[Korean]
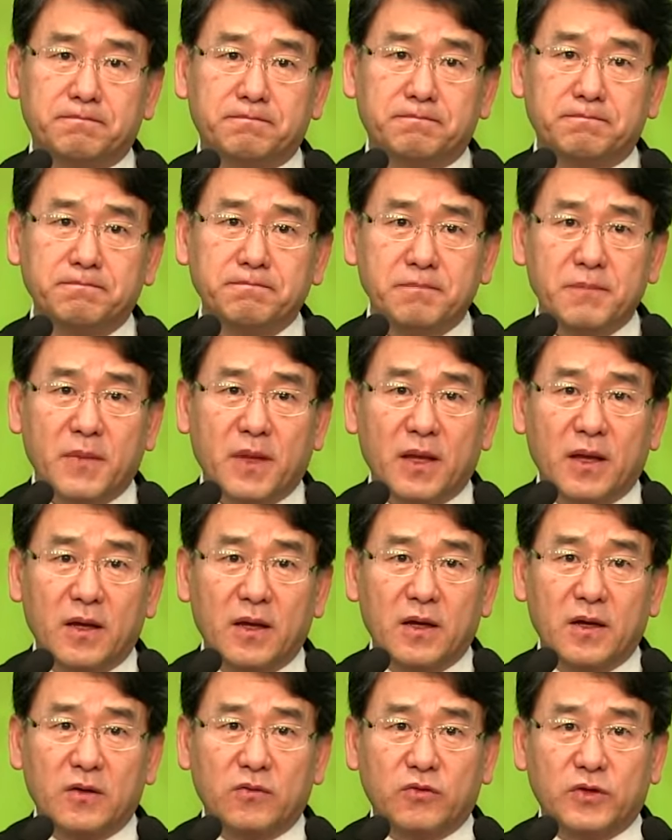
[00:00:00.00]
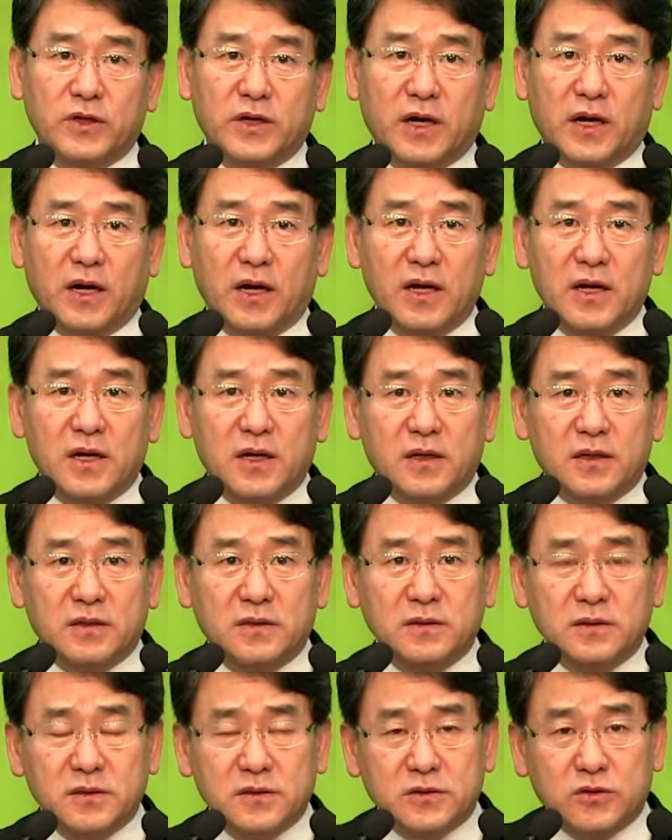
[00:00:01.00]
음? 우리가
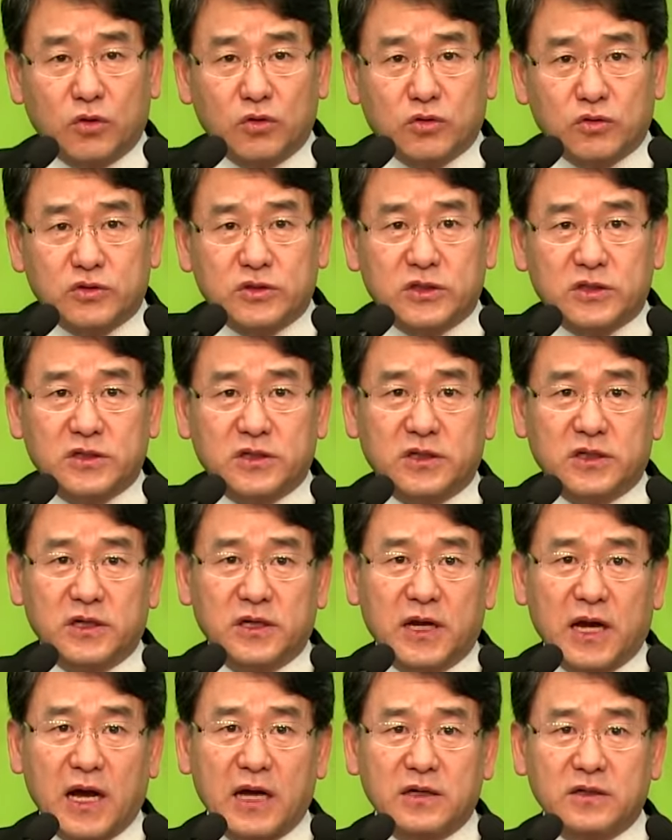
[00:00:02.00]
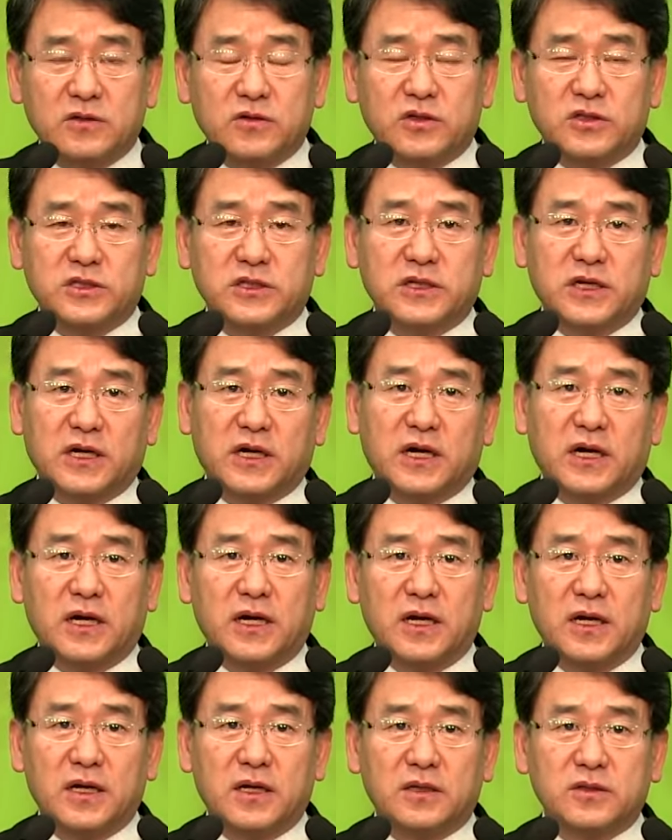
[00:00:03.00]
음? 도둑질을 하는 것이나
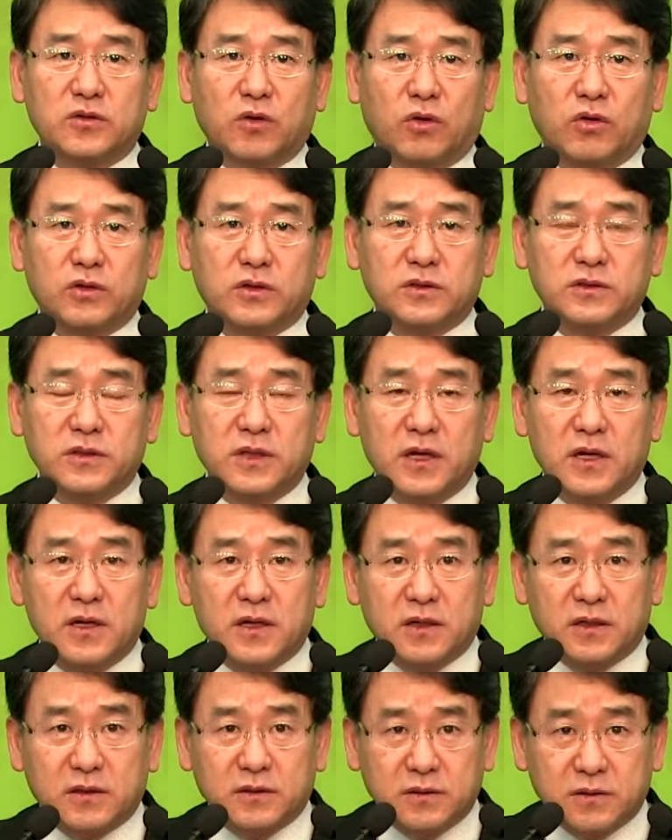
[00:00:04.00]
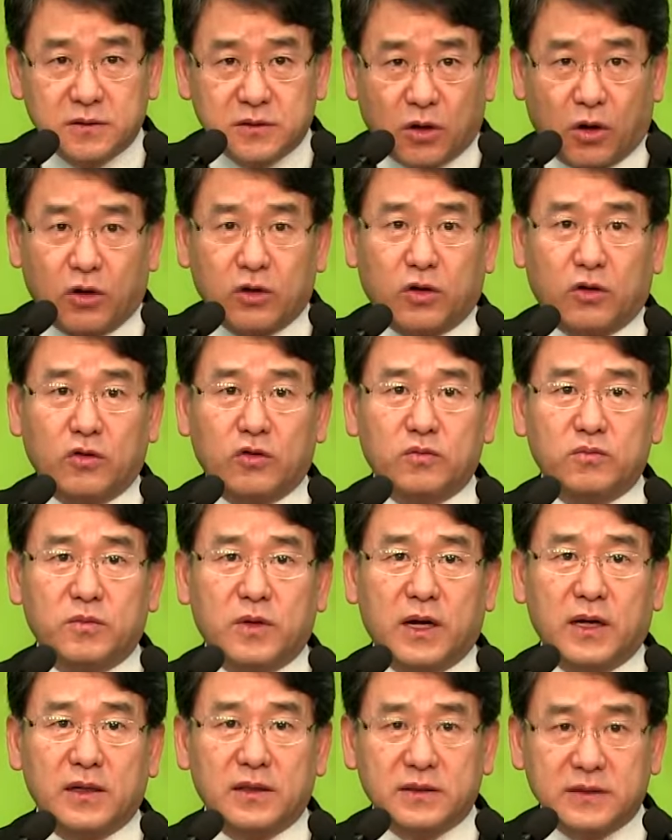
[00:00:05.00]
또 혹은 더러운
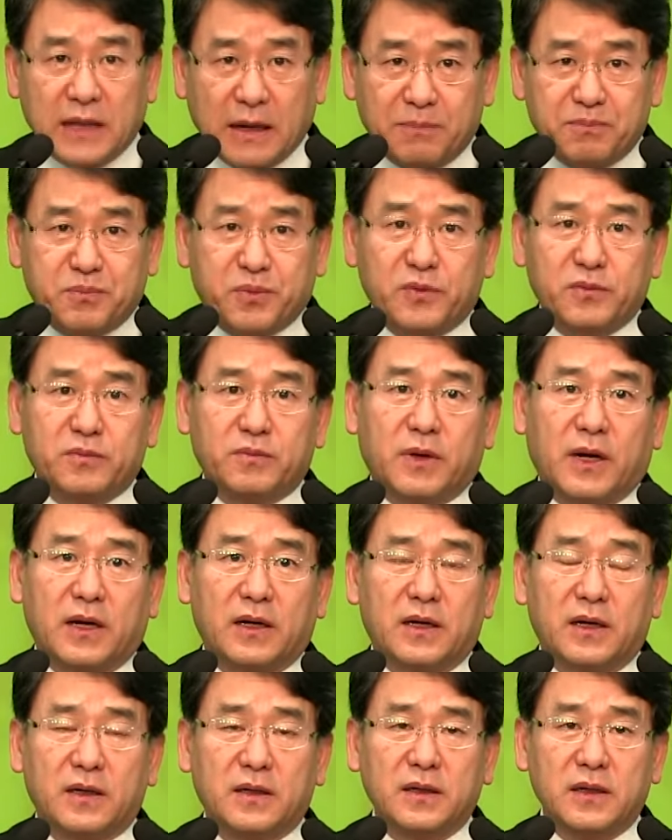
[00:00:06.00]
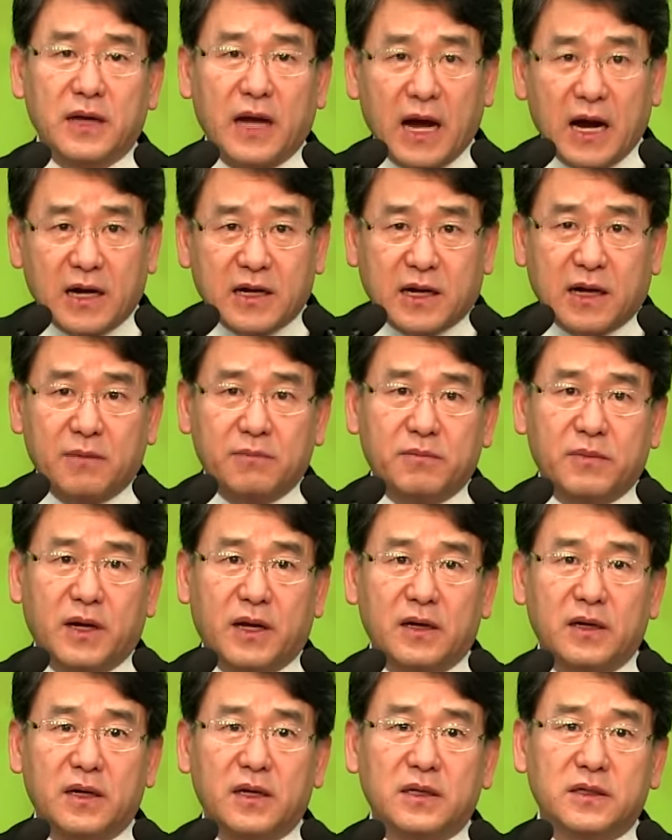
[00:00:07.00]
말, 나쁜 말, 악한
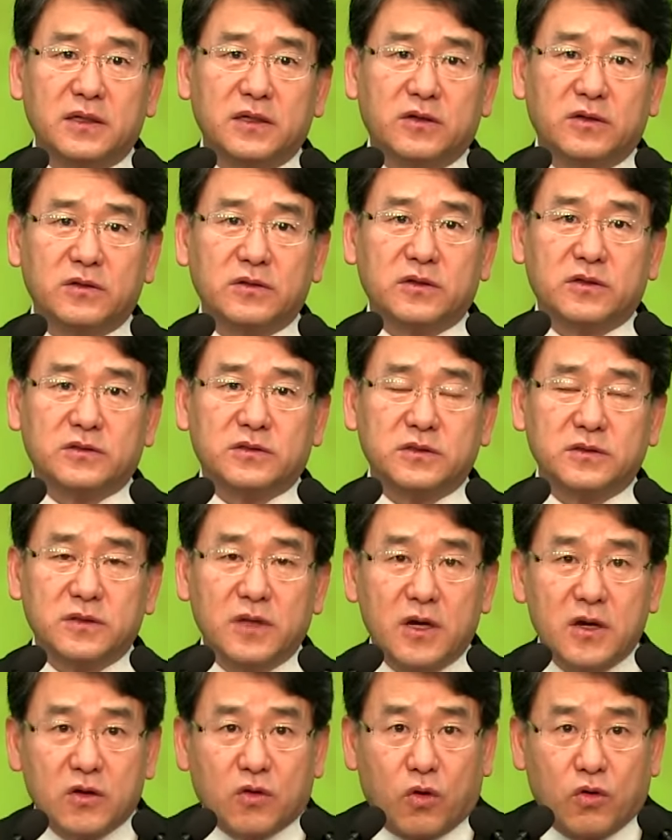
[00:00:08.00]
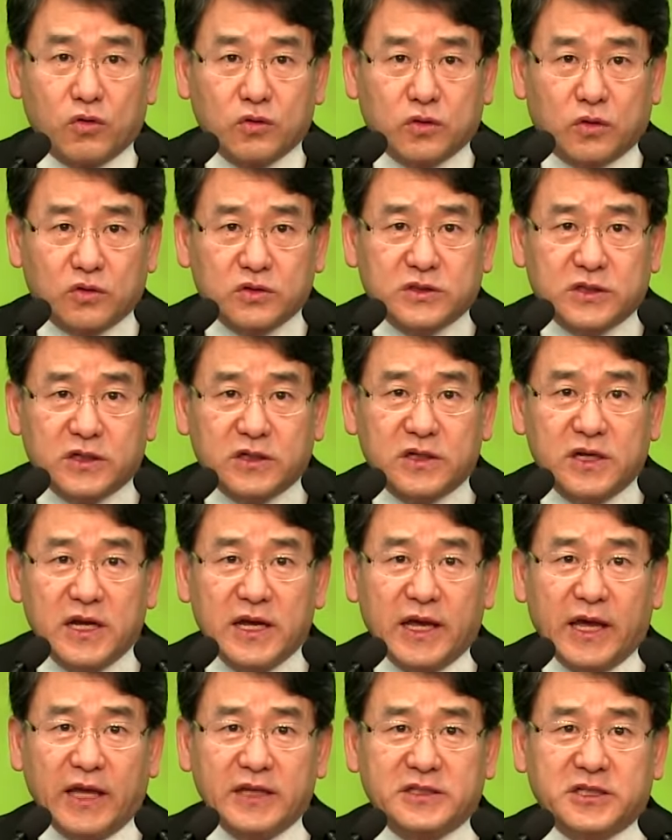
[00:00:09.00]
말 이런 것은 공동체를
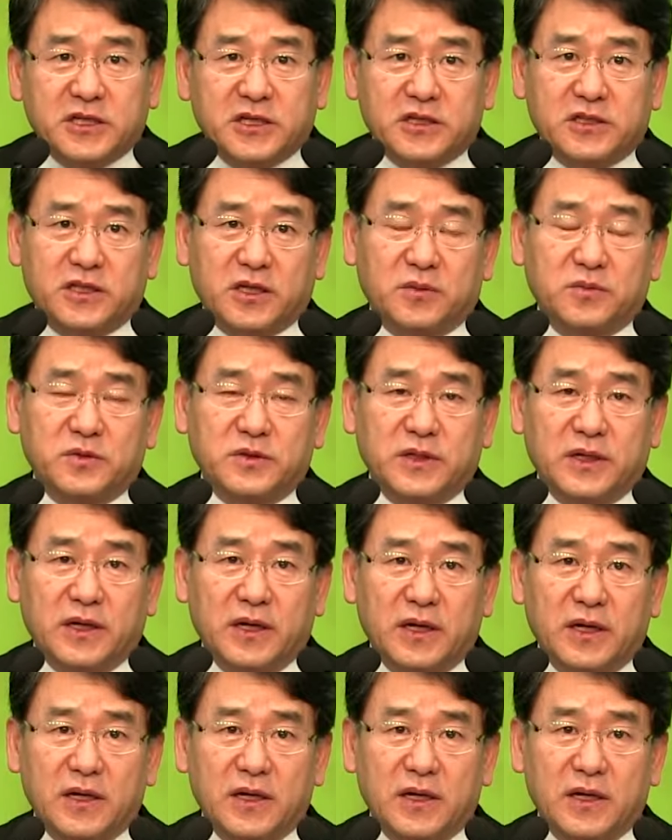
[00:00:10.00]
해치기 때문에